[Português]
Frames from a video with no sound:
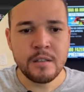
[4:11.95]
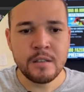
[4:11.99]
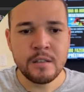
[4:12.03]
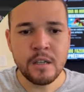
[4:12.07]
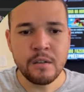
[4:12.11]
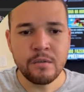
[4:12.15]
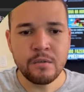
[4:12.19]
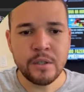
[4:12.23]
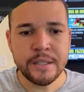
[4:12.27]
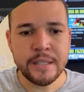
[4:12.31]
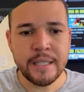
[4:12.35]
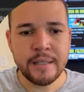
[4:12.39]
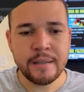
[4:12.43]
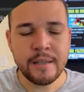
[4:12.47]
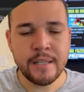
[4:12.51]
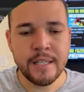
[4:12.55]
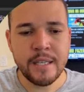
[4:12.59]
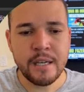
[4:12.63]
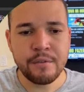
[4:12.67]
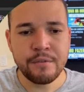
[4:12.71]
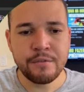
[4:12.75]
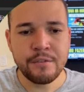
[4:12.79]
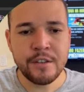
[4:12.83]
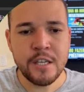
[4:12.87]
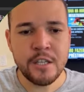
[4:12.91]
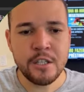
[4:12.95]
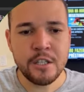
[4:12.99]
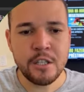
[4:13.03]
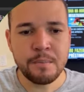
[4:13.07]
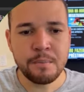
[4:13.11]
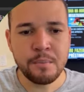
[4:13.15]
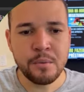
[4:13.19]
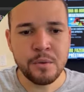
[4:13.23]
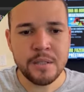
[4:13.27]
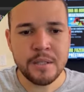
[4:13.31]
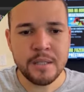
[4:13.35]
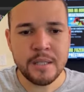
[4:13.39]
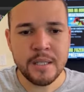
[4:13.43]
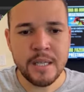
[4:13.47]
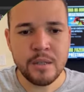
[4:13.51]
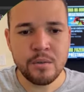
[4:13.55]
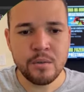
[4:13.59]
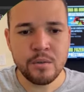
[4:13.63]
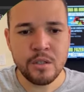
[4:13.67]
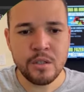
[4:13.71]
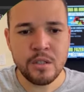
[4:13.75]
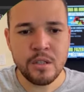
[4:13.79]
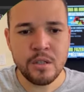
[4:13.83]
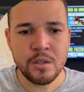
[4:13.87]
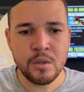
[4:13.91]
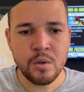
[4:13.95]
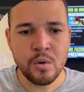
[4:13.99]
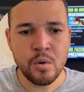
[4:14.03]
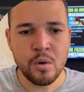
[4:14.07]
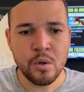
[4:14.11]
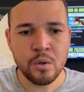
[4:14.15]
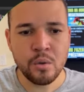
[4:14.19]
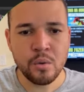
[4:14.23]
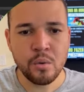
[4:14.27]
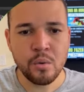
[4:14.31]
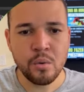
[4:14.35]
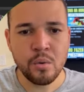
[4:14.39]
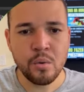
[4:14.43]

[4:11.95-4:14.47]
Então você ganha 20% de desconto